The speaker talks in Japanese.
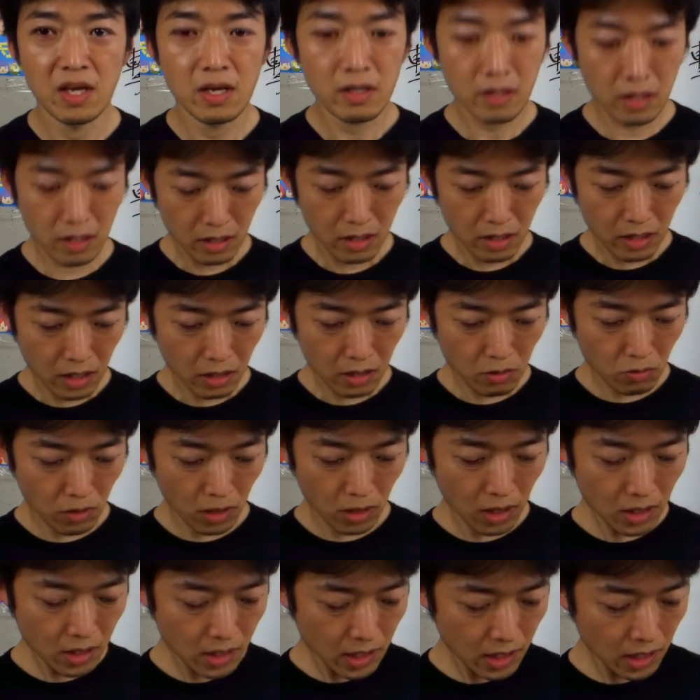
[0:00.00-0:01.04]
であと
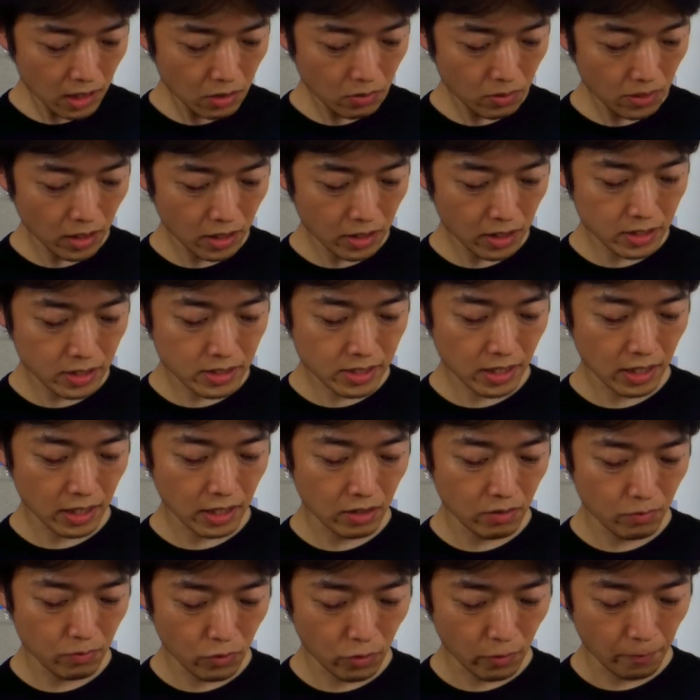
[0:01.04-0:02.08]
アンケートなんですけれ
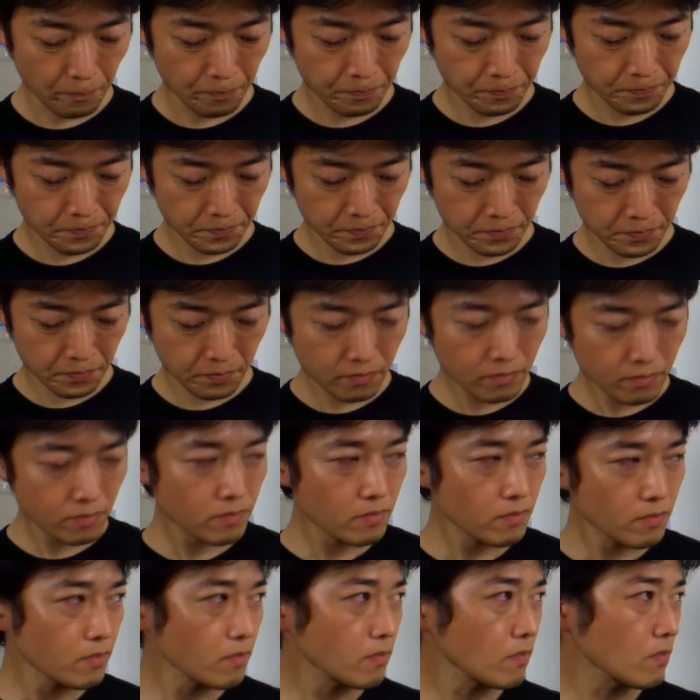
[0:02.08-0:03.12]
ども、
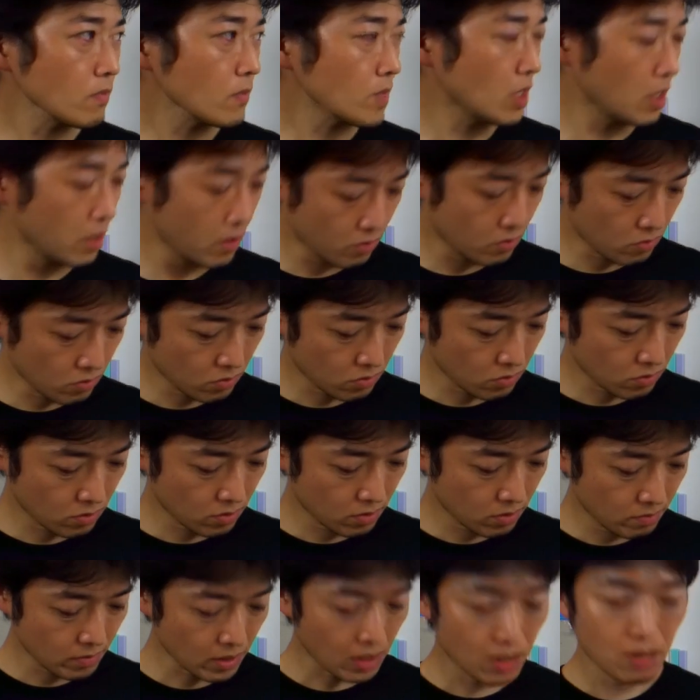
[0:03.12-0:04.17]
えーと
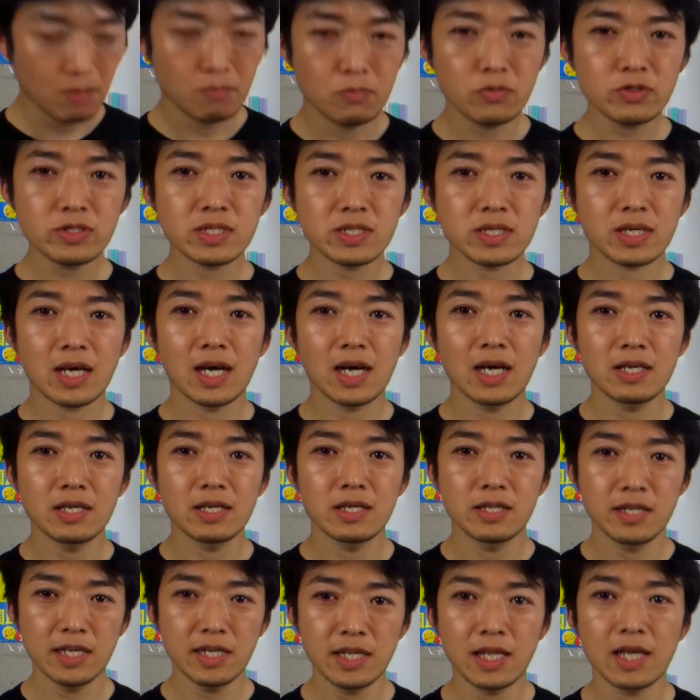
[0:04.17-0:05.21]
まあ、もし仮
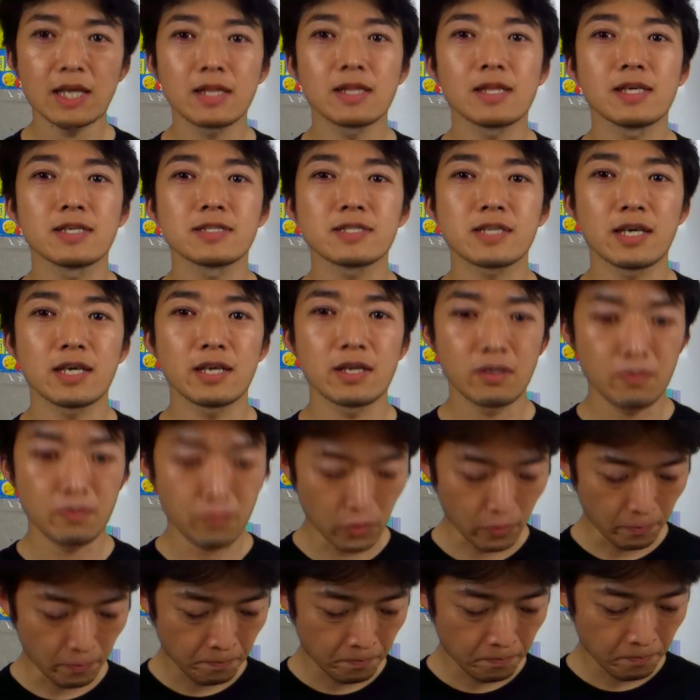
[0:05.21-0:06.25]
になんですけれど
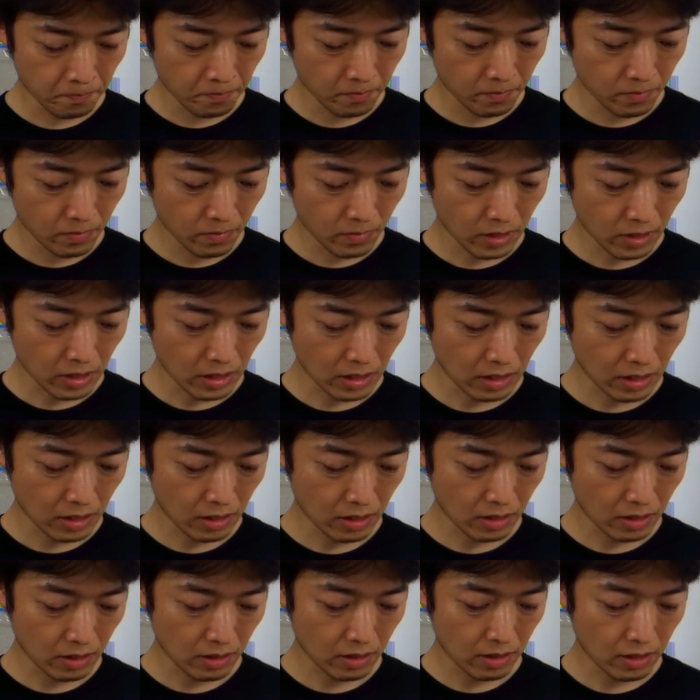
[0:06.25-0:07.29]
も、
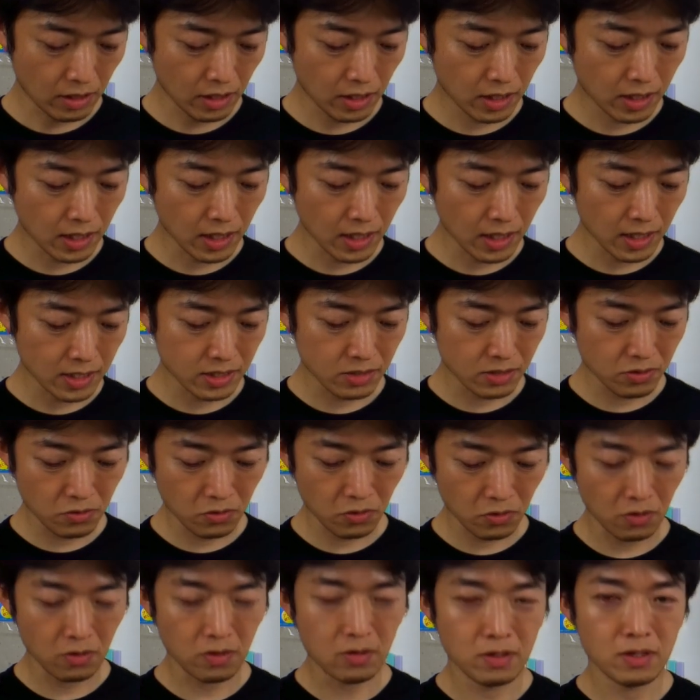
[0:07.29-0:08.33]
えー、いっかげつご
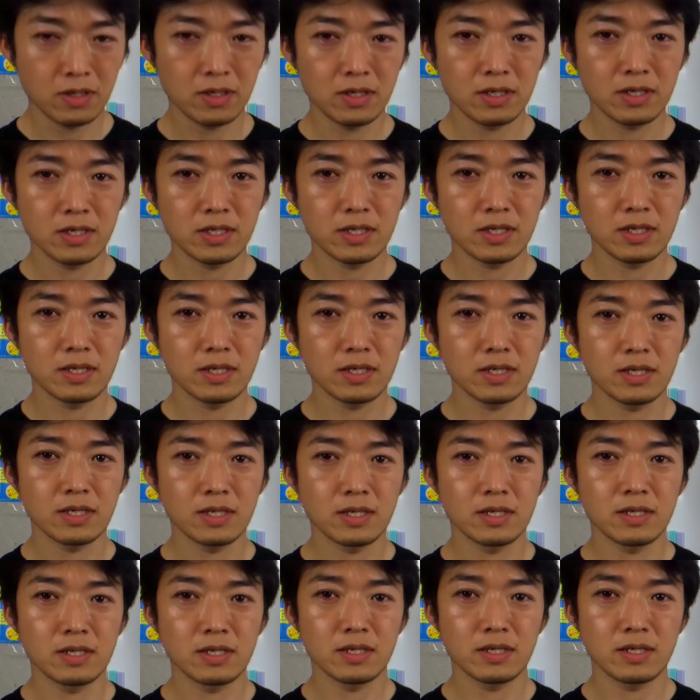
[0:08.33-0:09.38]
の
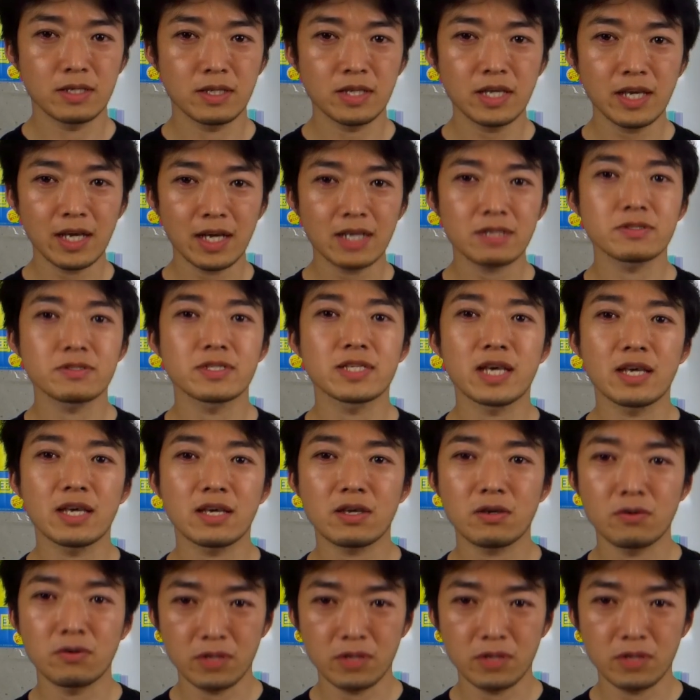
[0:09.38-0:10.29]
にある選挙